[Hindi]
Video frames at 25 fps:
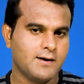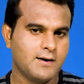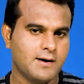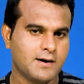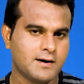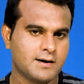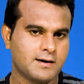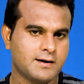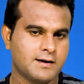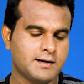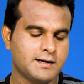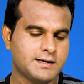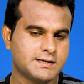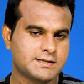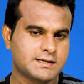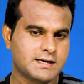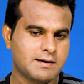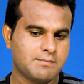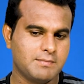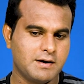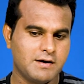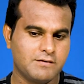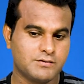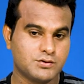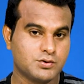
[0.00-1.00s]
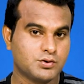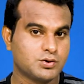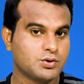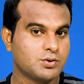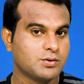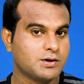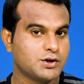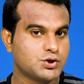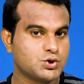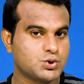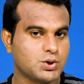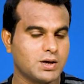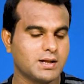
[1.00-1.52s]
और इसके बावजूद
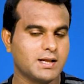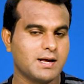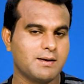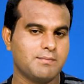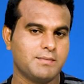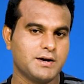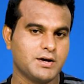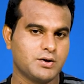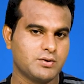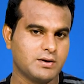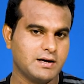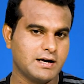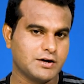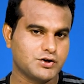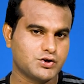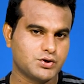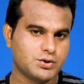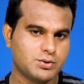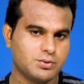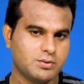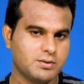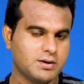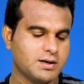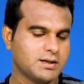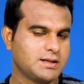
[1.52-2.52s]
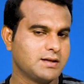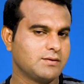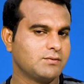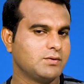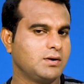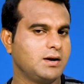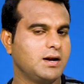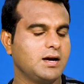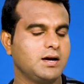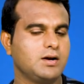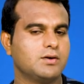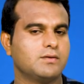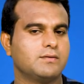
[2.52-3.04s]
क्योंकि चौदह मई को इलेक्शन होने थे वो
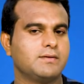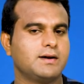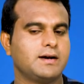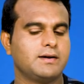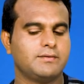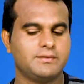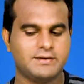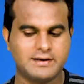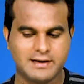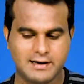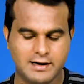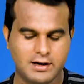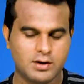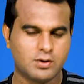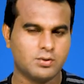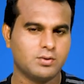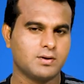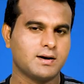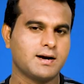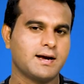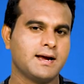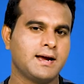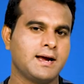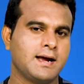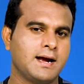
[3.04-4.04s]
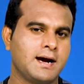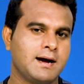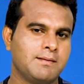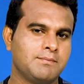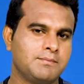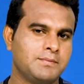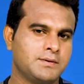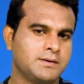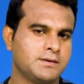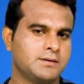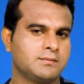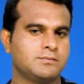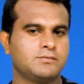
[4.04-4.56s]
नहीं हुए डिले हो गए हैं
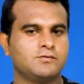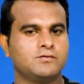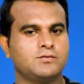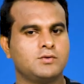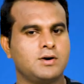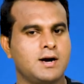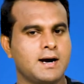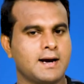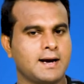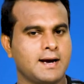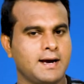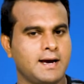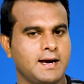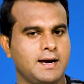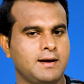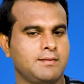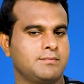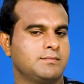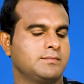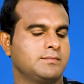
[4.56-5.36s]
अब वो आगे